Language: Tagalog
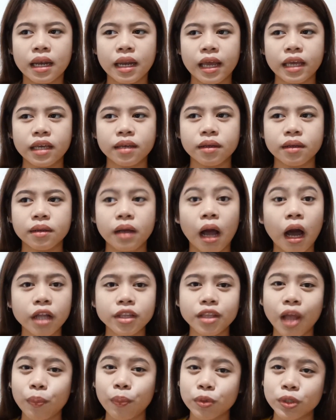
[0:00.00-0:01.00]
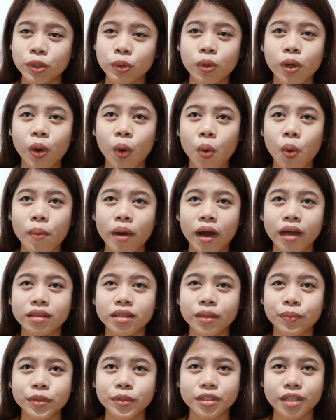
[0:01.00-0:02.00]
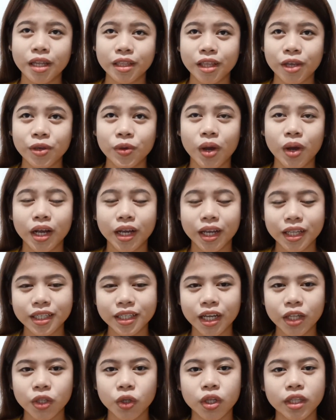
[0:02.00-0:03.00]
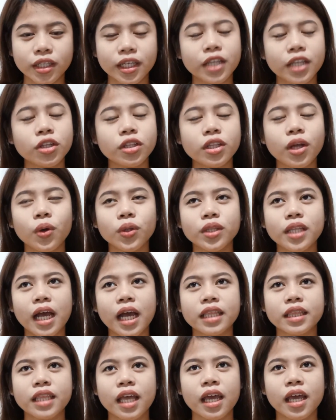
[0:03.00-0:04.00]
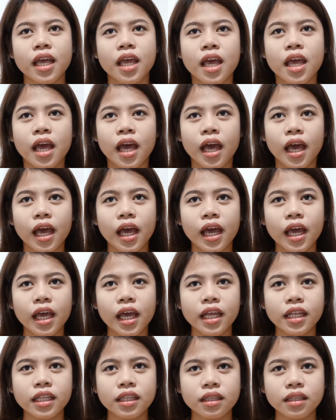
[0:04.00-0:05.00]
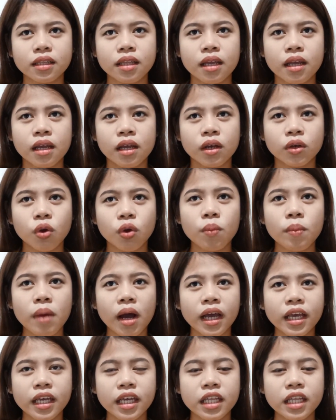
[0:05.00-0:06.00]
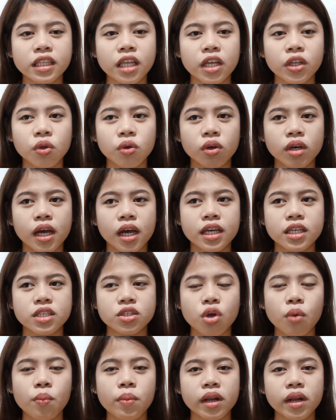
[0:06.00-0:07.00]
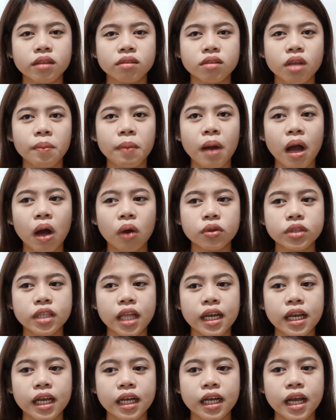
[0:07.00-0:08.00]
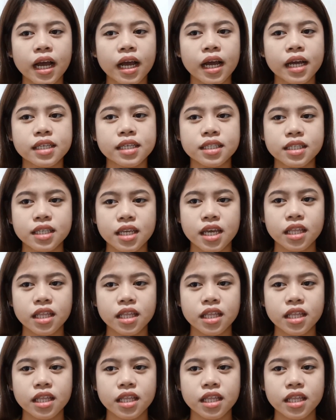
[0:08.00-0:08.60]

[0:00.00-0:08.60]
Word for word: Like kakatapos ko lang kumain tapos tatayo agad ganun. Ganun ako dati. And kung makikita nyo guys, sobrang taba ko talaga as